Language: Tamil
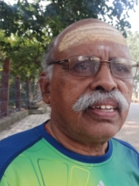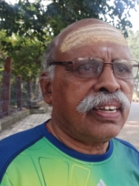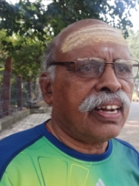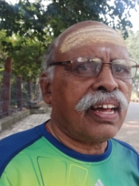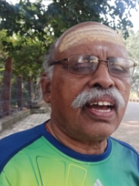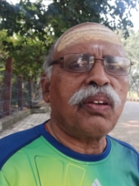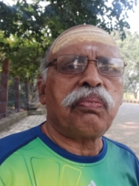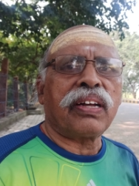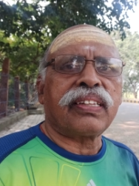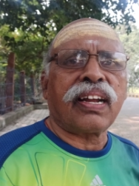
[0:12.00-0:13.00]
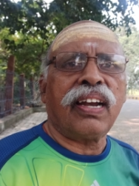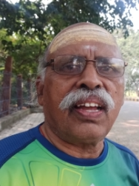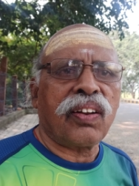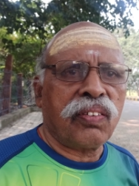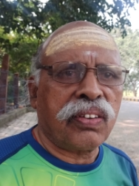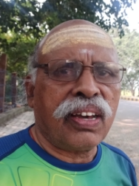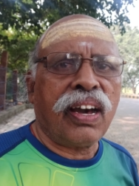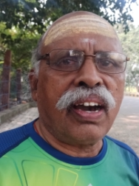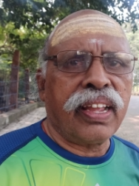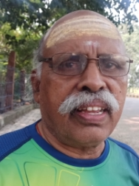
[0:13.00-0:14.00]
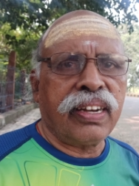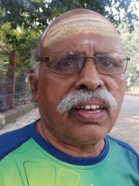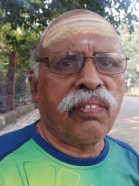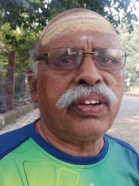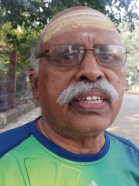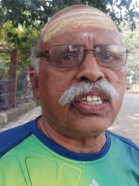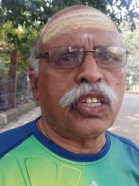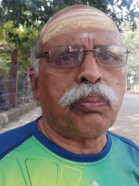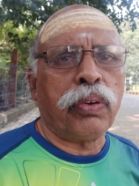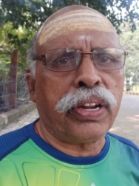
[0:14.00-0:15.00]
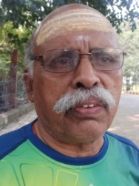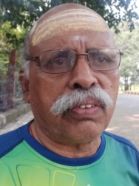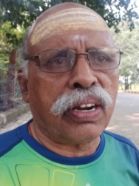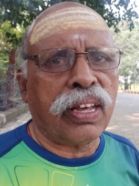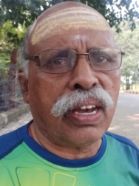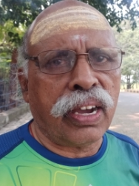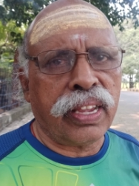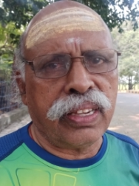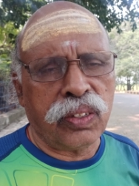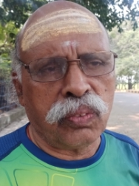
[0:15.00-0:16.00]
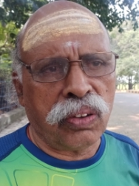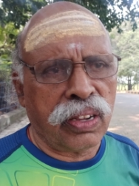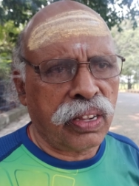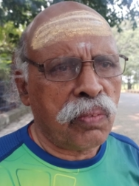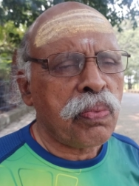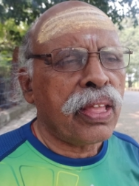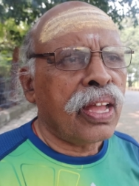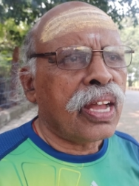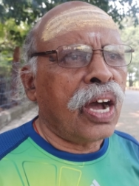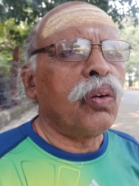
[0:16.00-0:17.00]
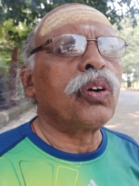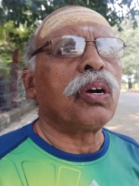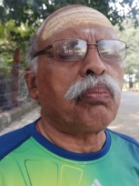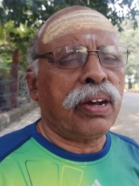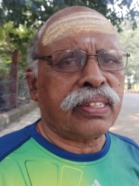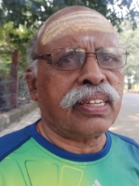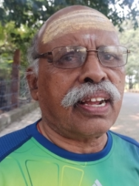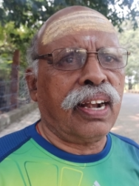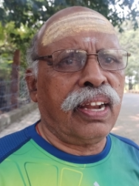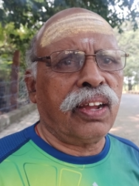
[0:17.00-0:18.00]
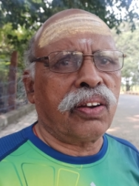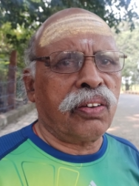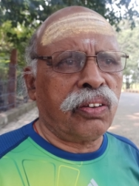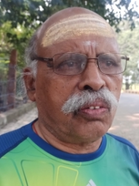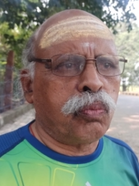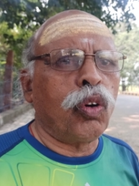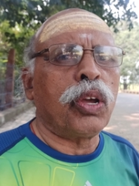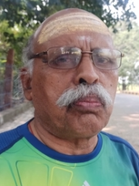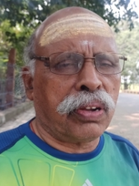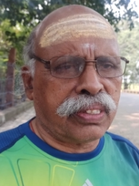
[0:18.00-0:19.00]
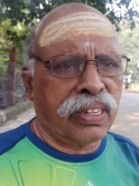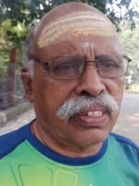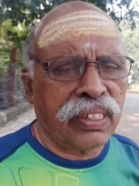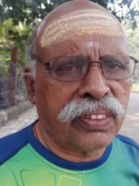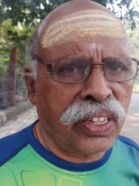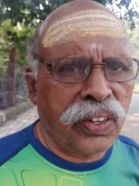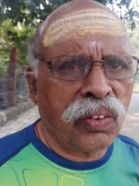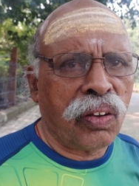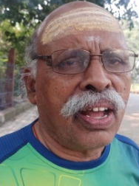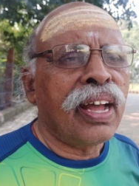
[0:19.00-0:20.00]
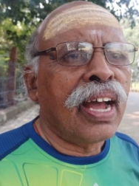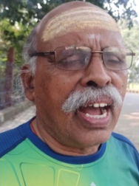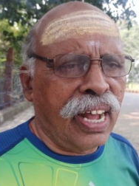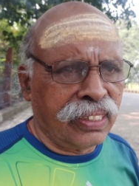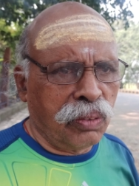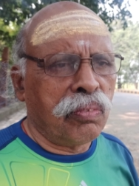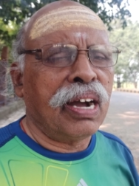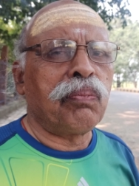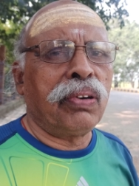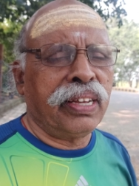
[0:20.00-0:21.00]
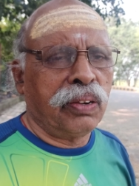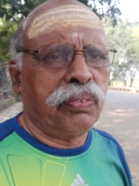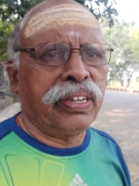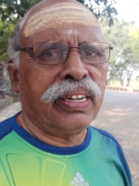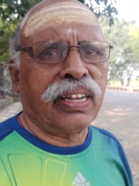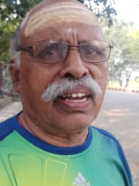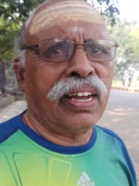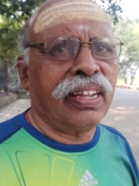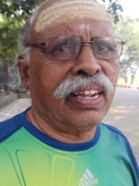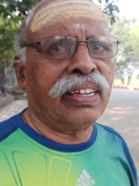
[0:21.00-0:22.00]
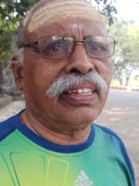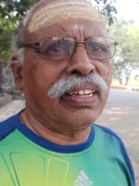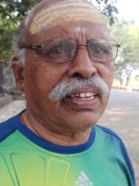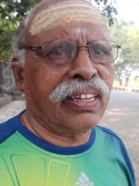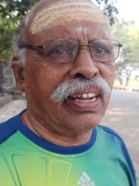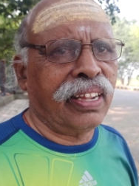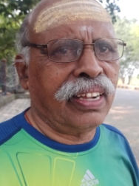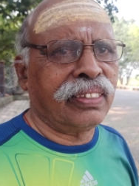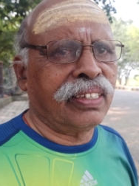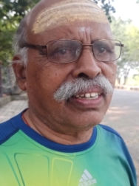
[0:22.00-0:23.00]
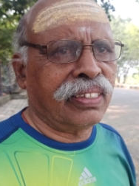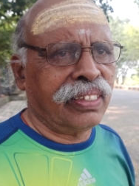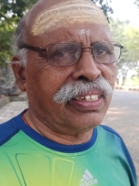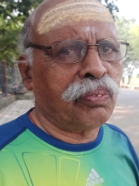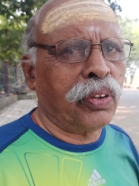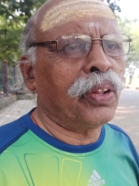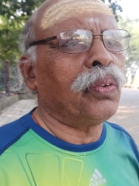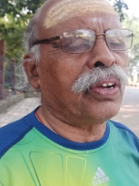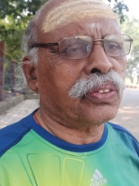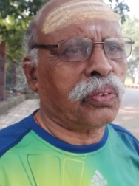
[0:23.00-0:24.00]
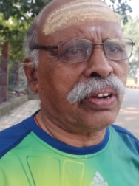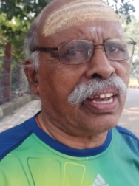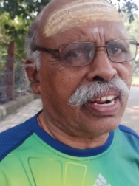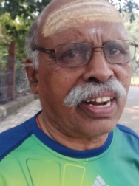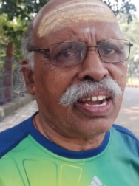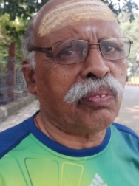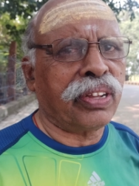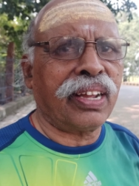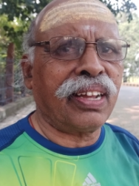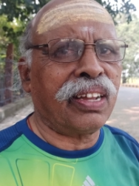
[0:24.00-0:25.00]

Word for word: ஏன்னா ஆயி பார்த்த கல்யாணம்னா ஆயின்னா வீட்டுக்கு பெரியவங்களை ஆயின்னுவாங்க அவங்க பார்த்த கல்யாணம் போய் பார்த்தா தான் தெரியும் அந்த மாப்பிள்ளை எப்படி இருக்கான் ஏது இருக்கான் ஏதுன்றது பெரியவங்க சொன்னாங்கன்னா அப்படியே